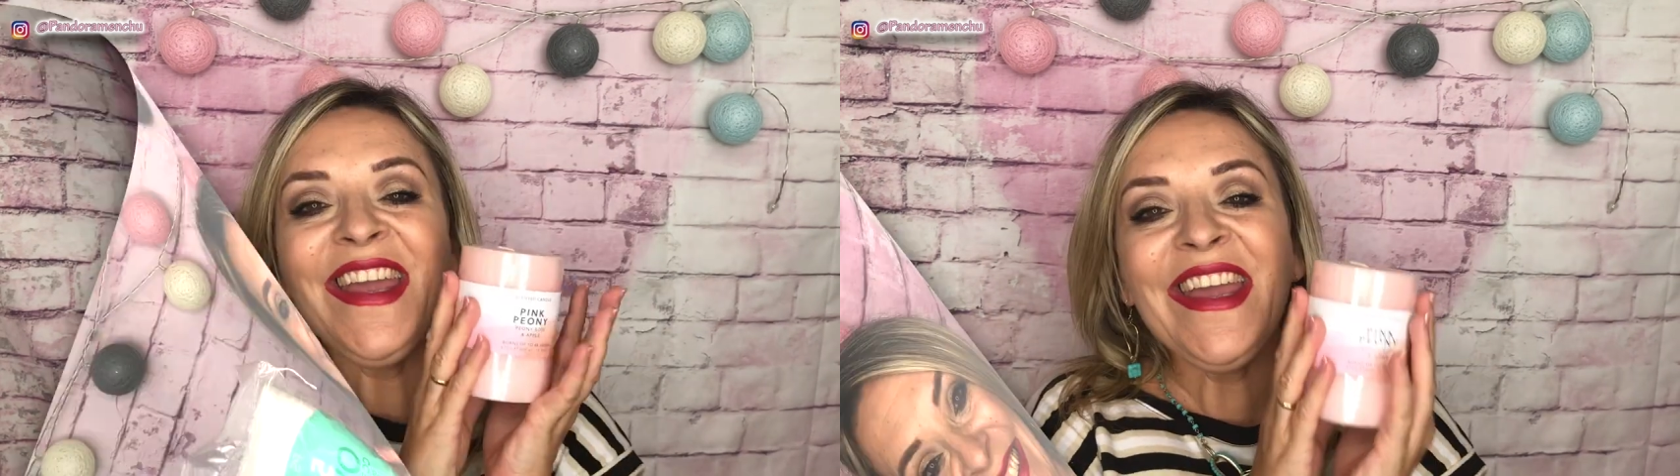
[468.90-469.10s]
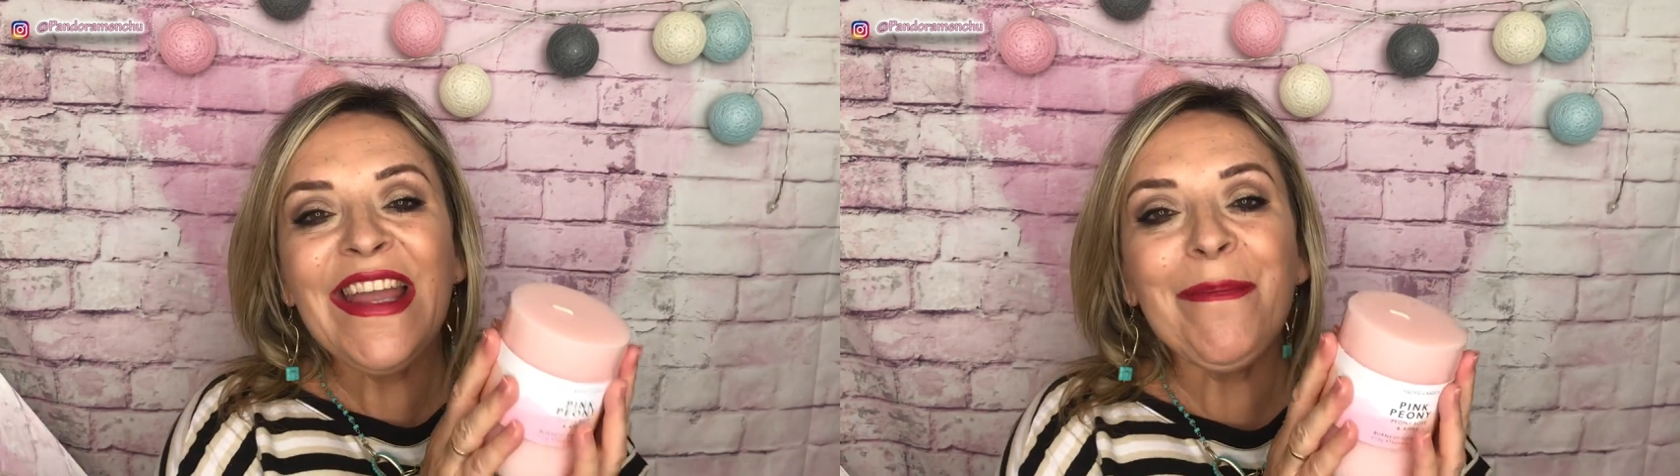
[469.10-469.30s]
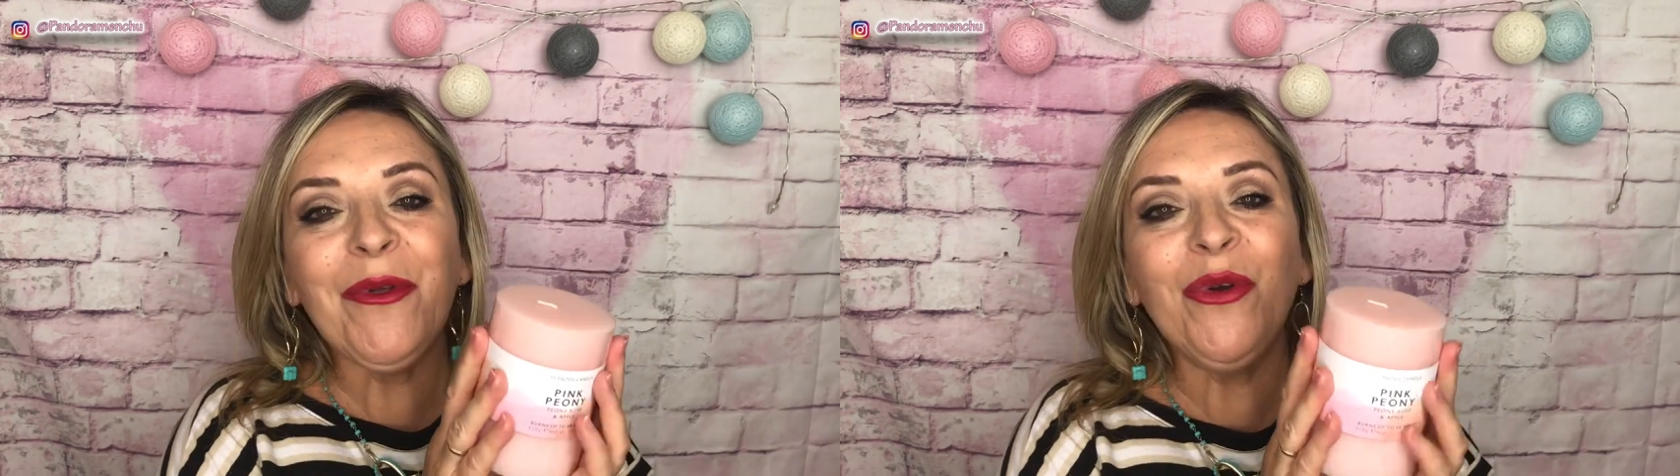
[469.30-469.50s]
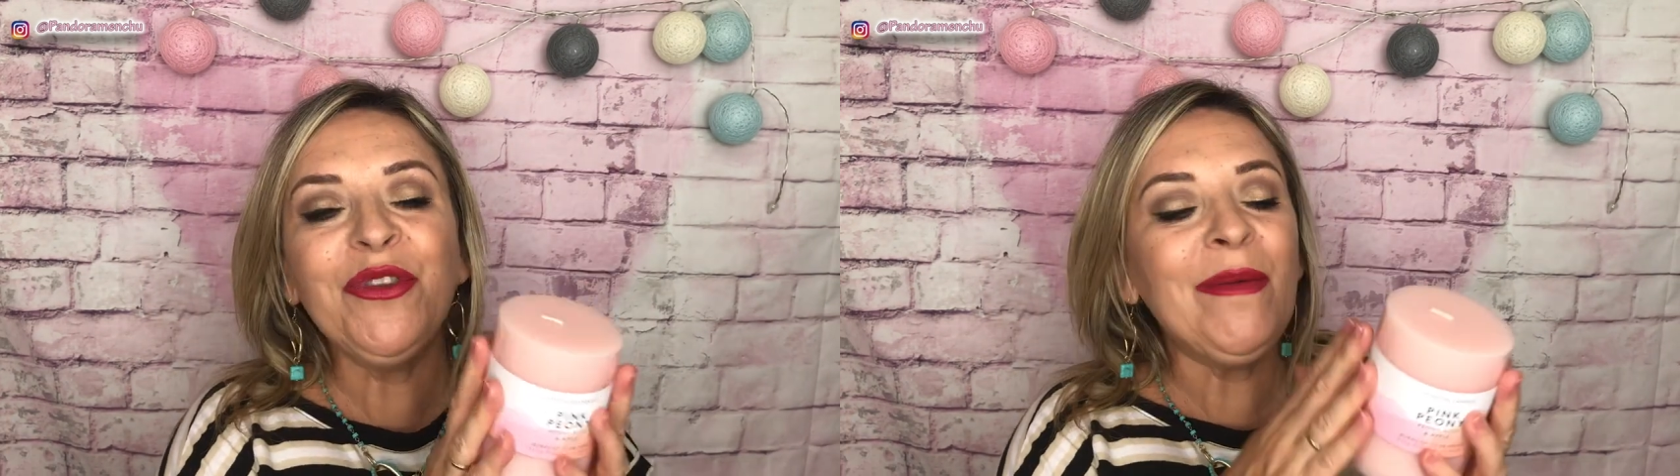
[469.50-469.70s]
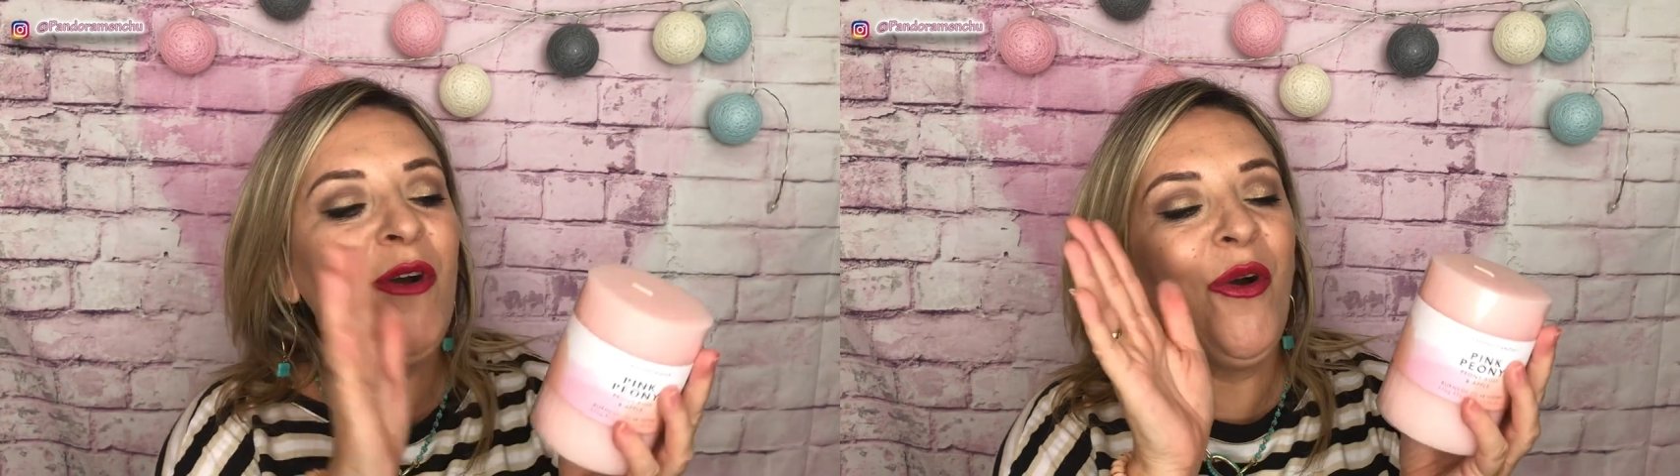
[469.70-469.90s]
Y ya por
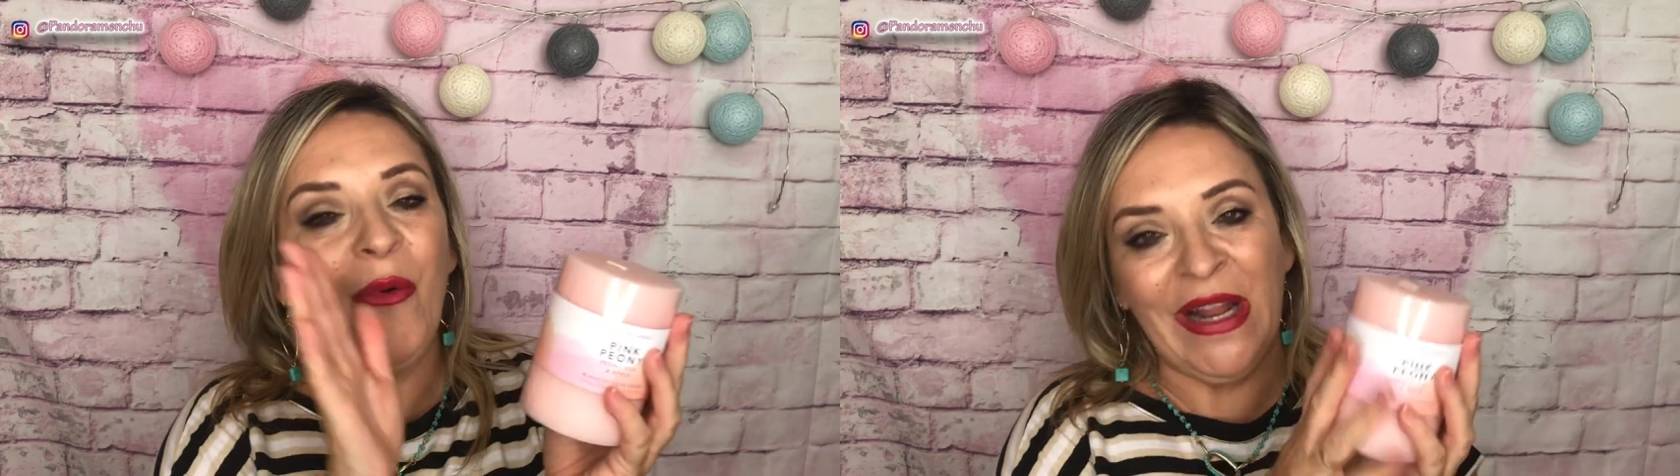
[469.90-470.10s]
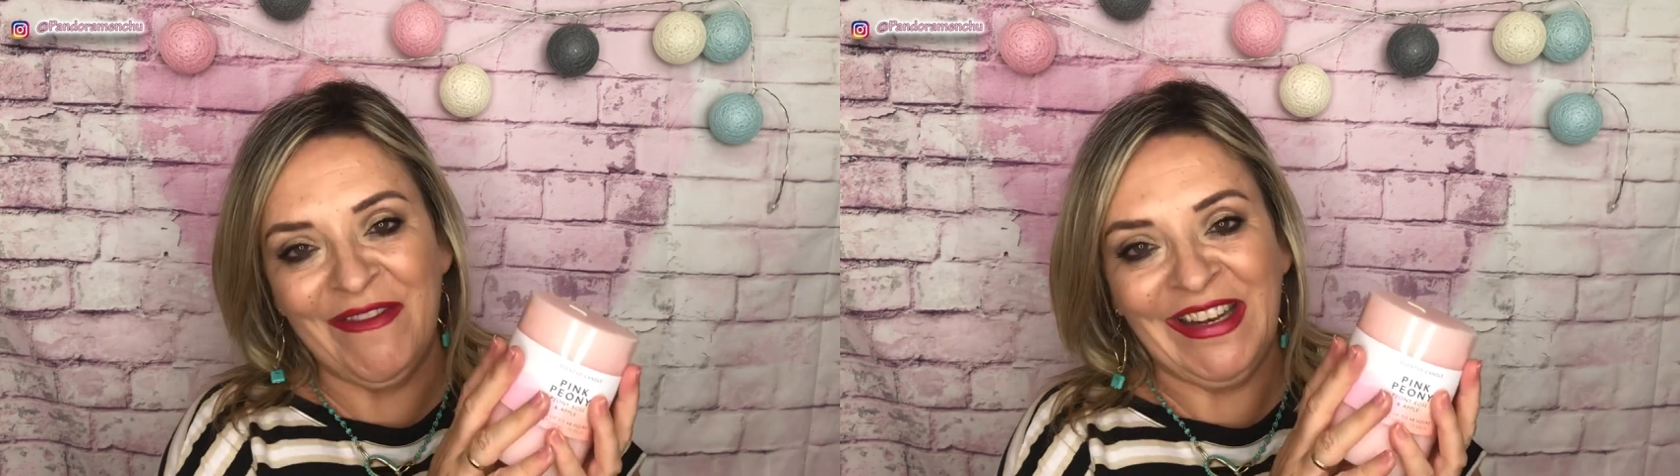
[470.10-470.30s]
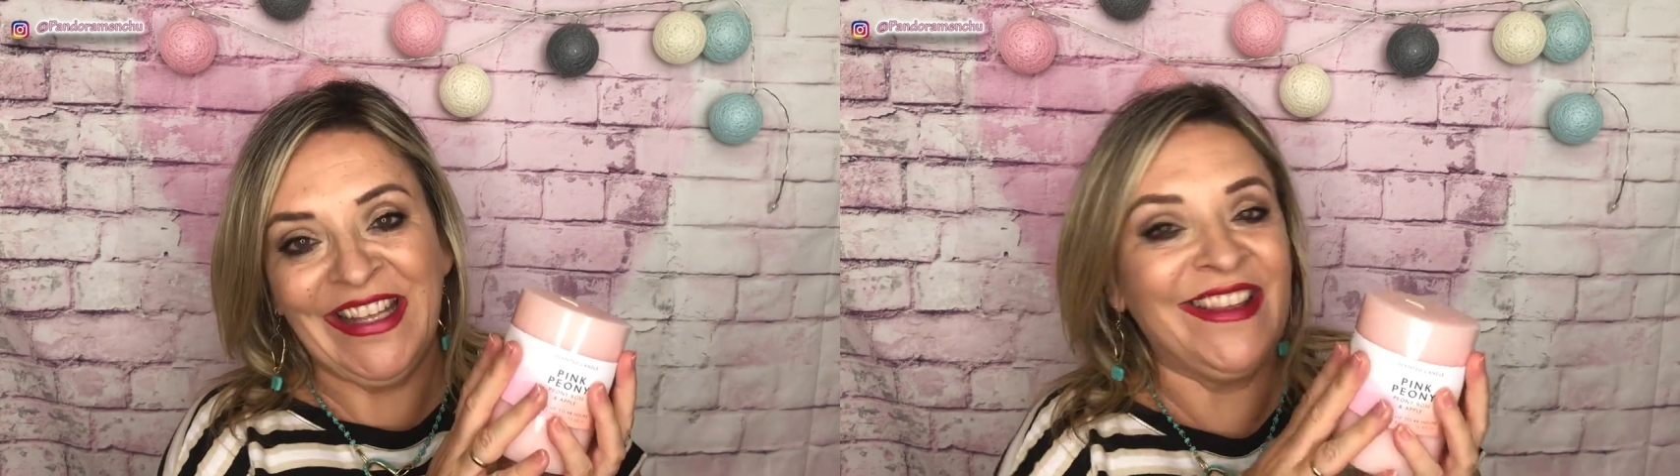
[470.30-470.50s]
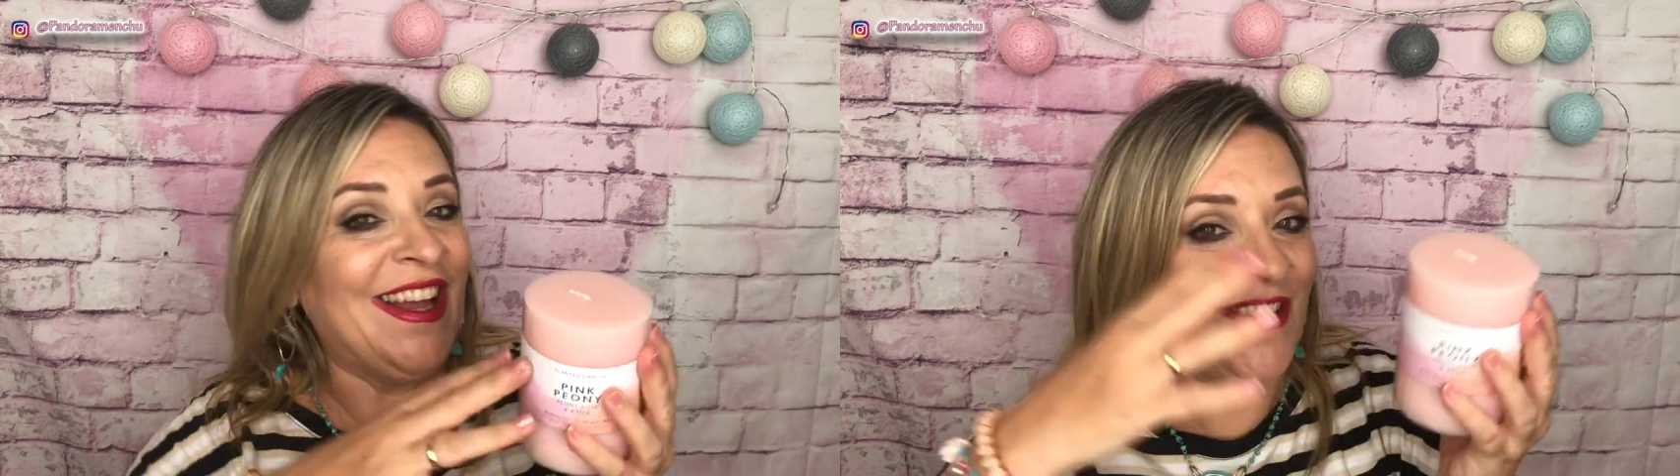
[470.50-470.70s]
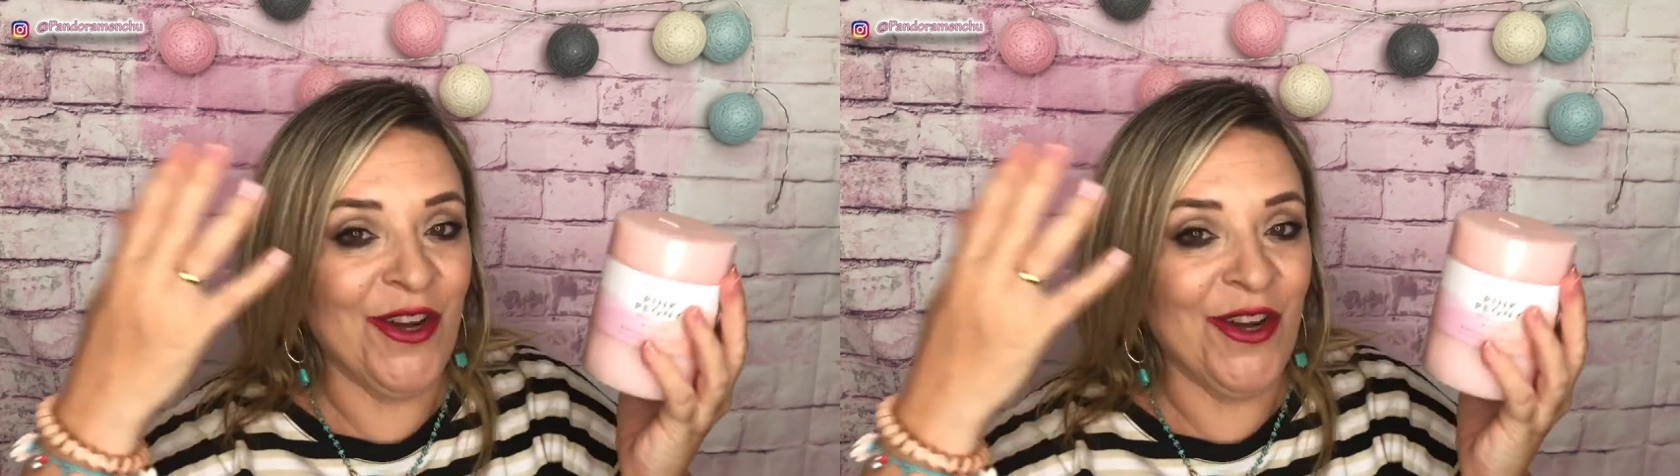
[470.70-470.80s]
último, una velita,